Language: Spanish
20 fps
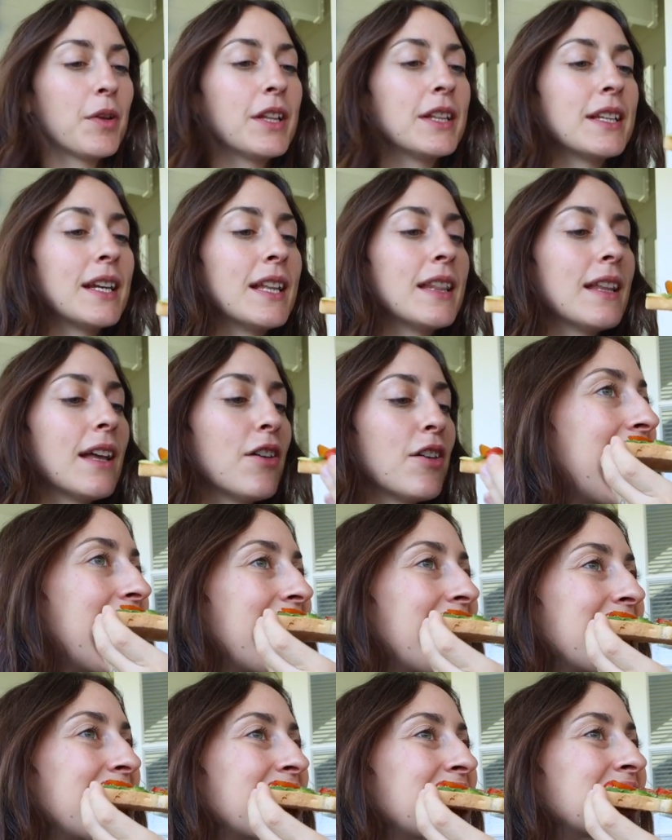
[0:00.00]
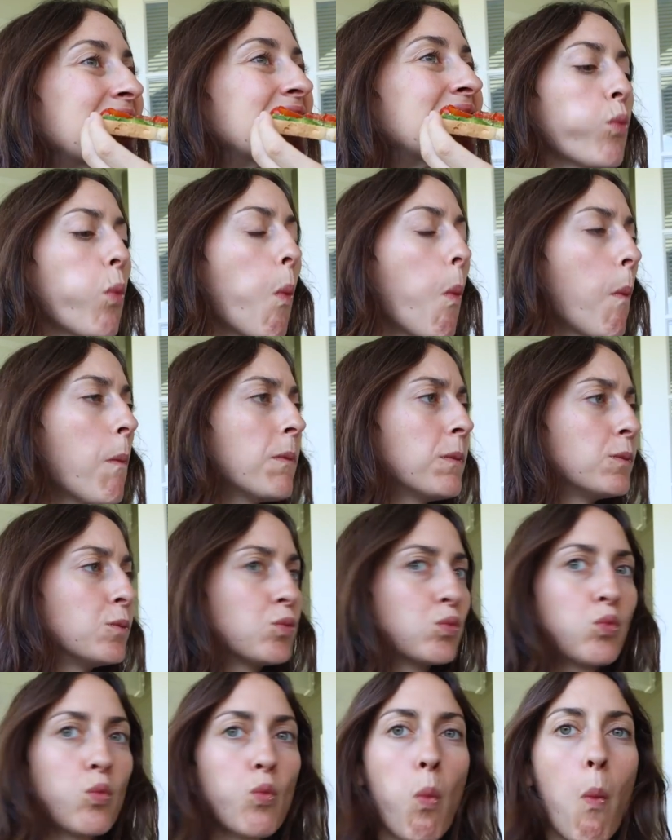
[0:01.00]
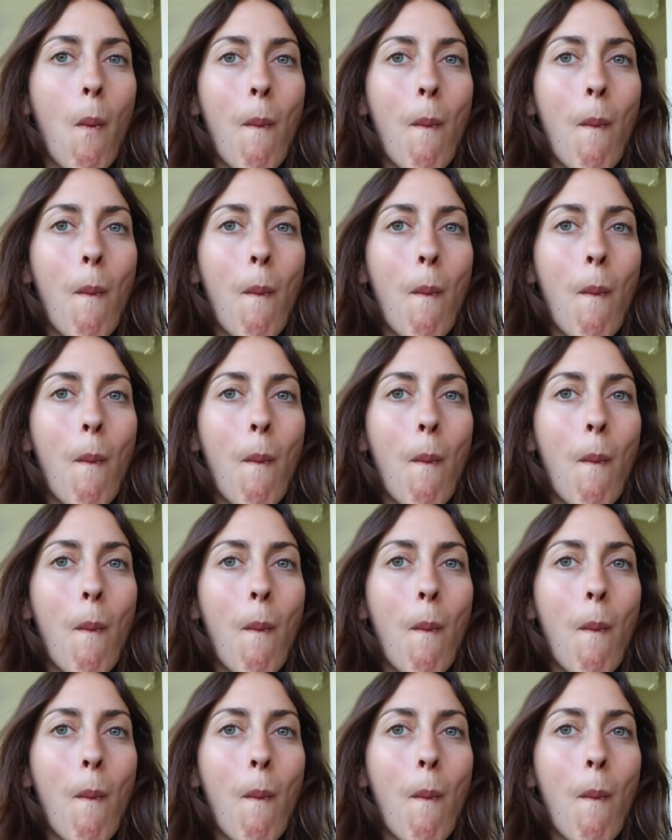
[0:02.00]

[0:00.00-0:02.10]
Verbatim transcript: de 30 horas levantado. Mmm.